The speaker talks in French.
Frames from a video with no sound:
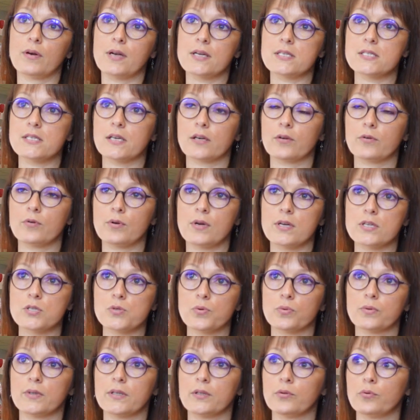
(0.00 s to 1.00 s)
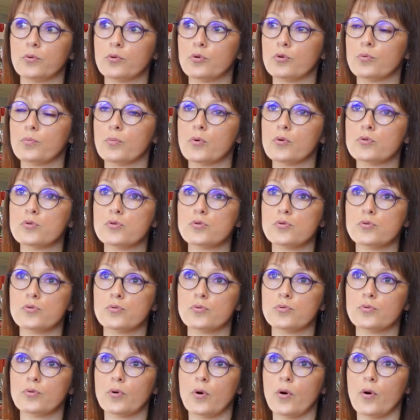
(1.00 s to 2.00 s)
euh, la circulation des documents
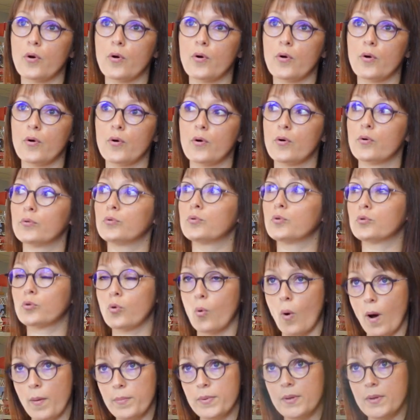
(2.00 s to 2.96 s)
sur euh, nos trois